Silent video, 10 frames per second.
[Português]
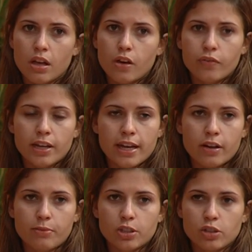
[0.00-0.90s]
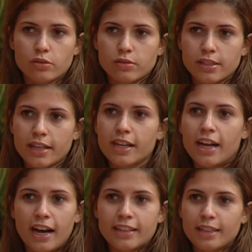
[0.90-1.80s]
Eu falei, é, realmente eu não sei.
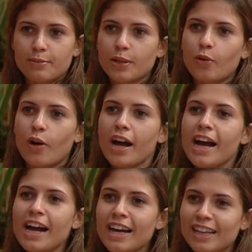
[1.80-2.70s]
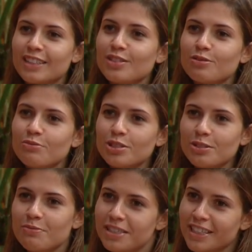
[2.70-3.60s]
Ainda ele brincou, ah, ela tem ciúmes de
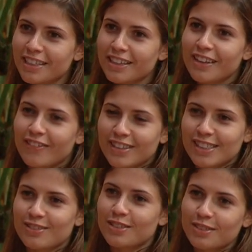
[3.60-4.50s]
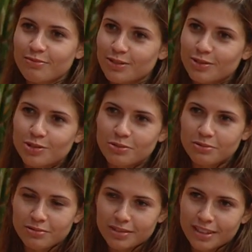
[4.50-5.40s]
mim, porque vocês duas são muito
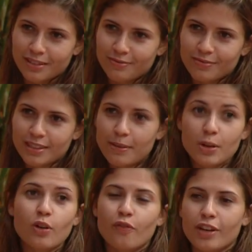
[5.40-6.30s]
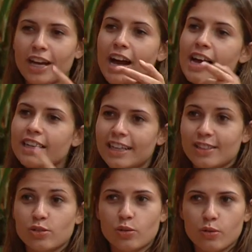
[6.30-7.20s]
juntas. Ainda brincou, eu falei, ai, ela
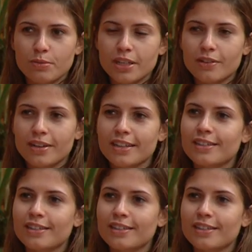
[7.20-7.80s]
sonhou comigo, hein?